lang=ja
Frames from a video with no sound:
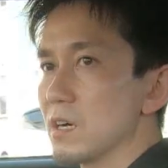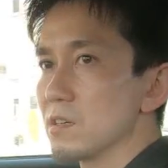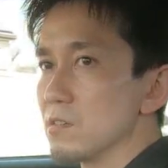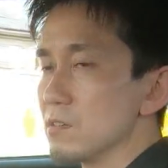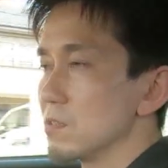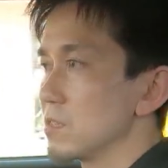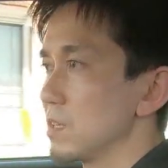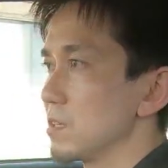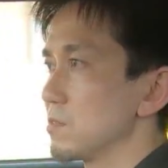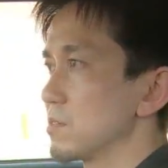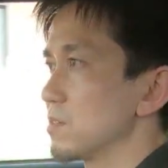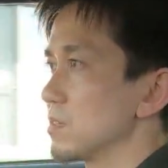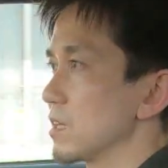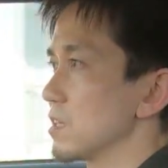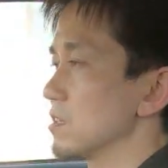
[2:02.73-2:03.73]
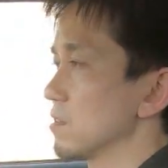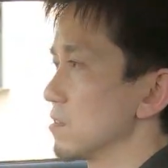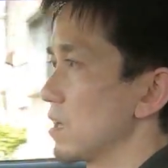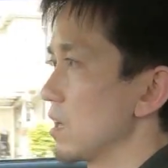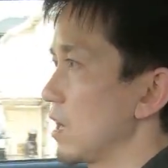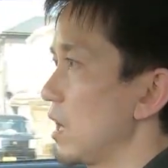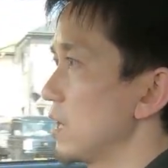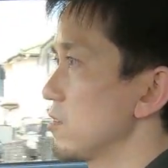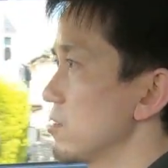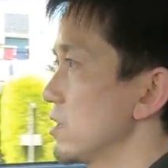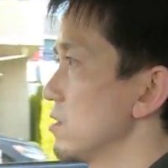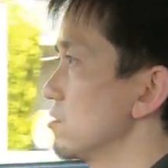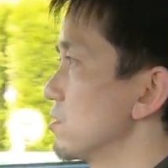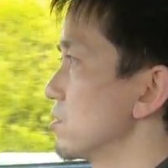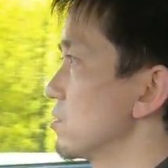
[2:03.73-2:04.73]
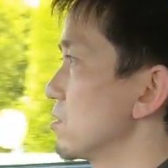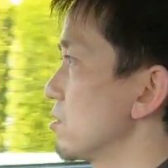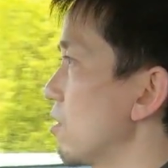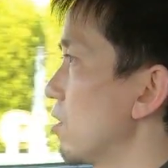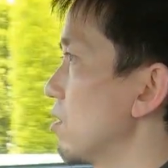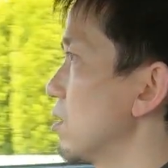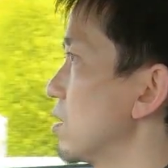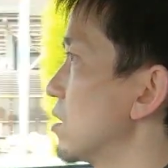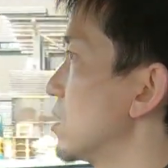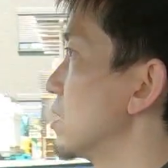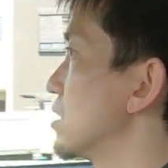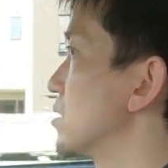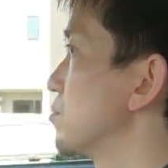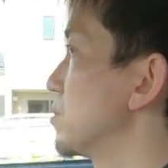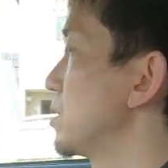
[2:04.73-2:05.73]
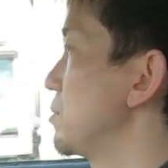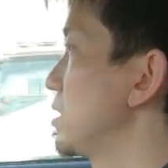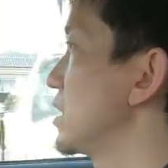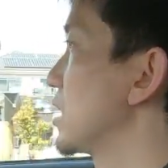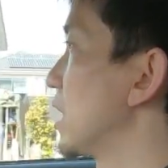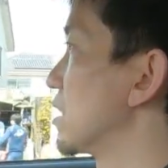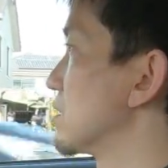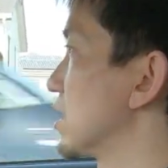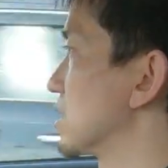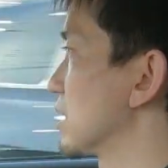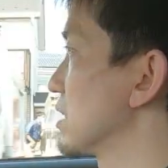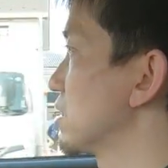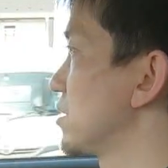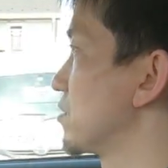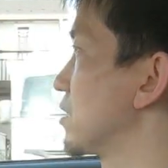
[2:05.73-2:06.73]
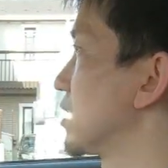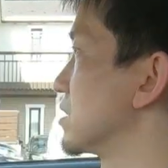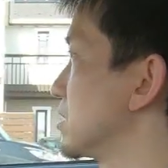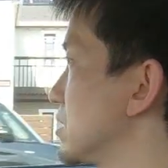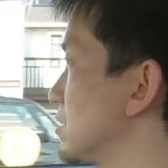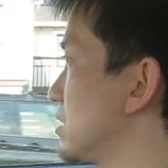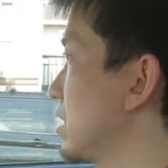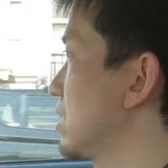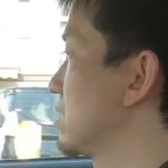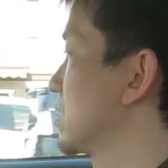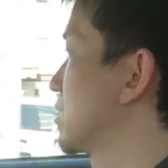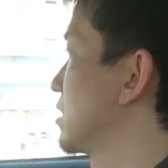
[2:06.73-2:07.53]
なく、全然普通なんですけどね、アイドリング中のビビリがあるかなっていう感じですね。